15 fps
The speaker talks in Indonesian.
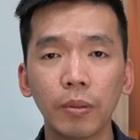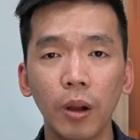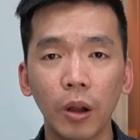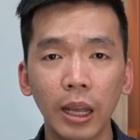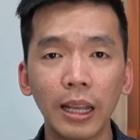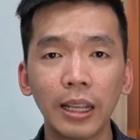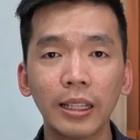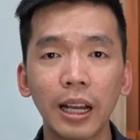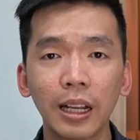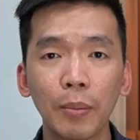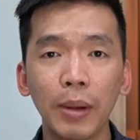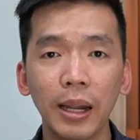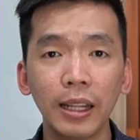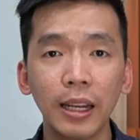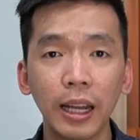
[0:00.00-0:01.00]
Oke, kita
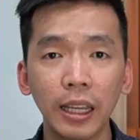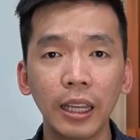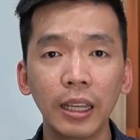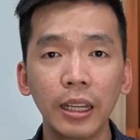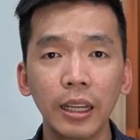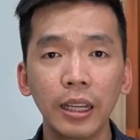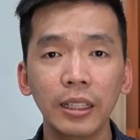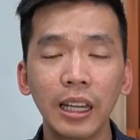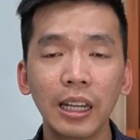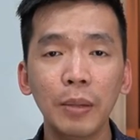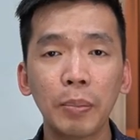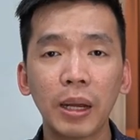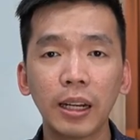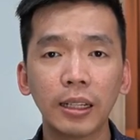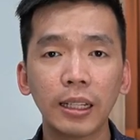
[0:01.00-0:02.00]
kembali lagi. Jadi
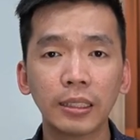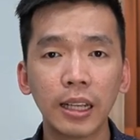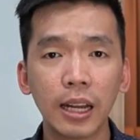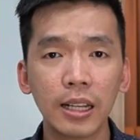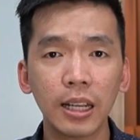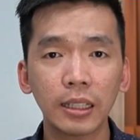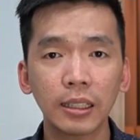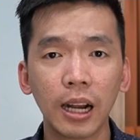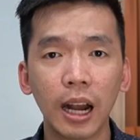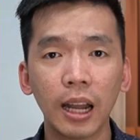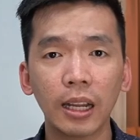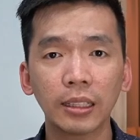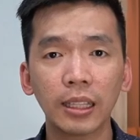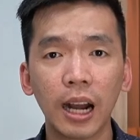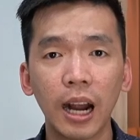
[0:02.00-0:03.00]
pada dasarnya
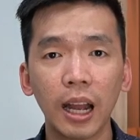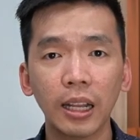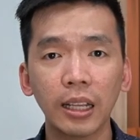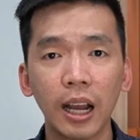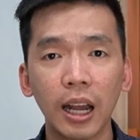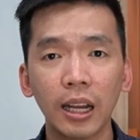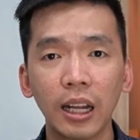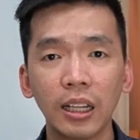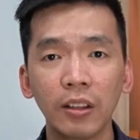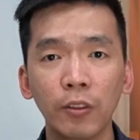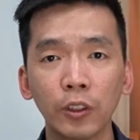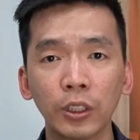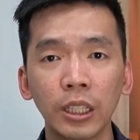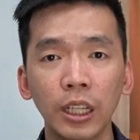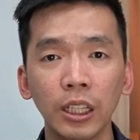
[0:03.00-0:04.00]
serangga-serangga yang ada di
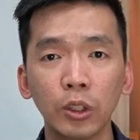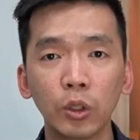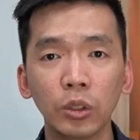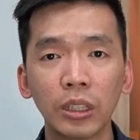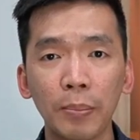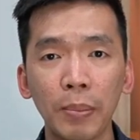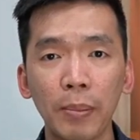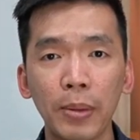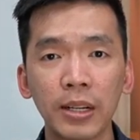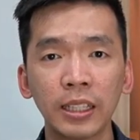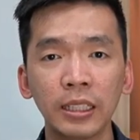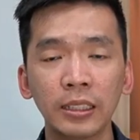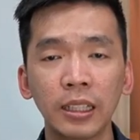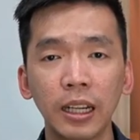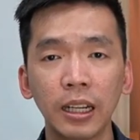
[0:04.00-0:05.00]
fosil itu sama
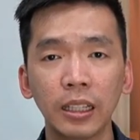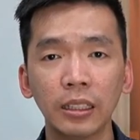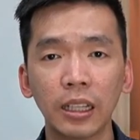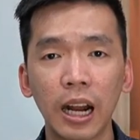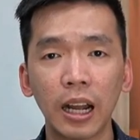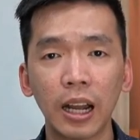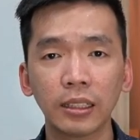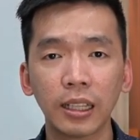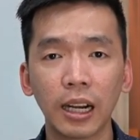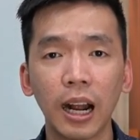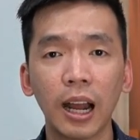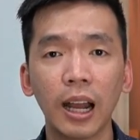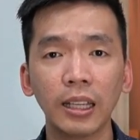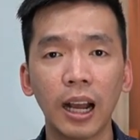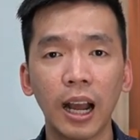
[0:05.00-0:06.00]
persis dengan
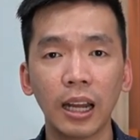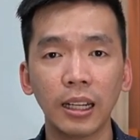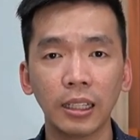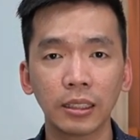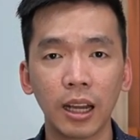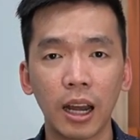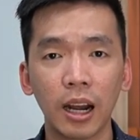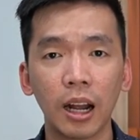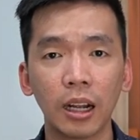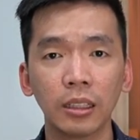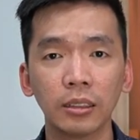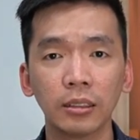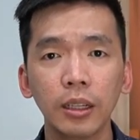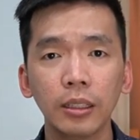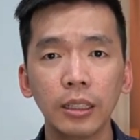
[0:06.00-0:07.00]
serangga-serangga yang ada sekarang.
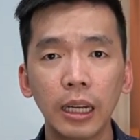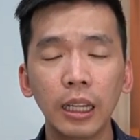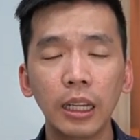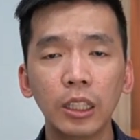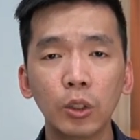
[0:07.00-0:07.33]
Jadi